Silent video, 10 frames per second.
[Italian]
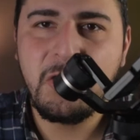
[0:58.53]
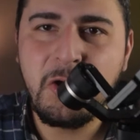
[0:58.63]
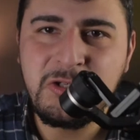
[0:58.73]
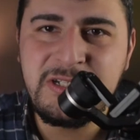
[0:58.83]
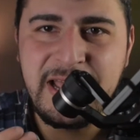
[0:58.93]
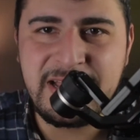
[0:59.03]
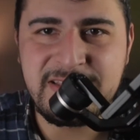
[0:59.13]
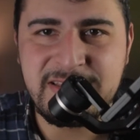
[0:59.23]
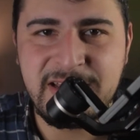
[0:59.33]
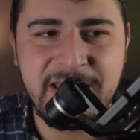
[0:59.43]
Ogni
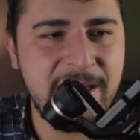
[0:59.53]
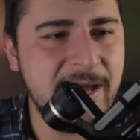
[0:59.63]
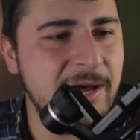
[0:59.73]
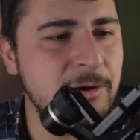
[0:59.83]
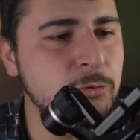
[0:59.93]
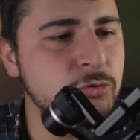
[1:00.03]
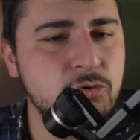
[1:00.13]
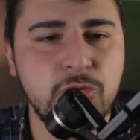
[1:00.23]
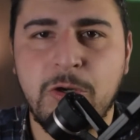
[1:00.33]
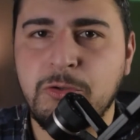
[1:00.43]
asse ha un
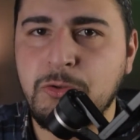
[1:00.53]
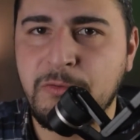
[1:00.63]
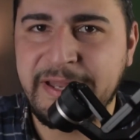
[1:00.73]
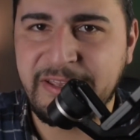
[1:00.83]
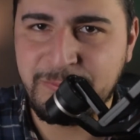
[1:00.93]
suo dovere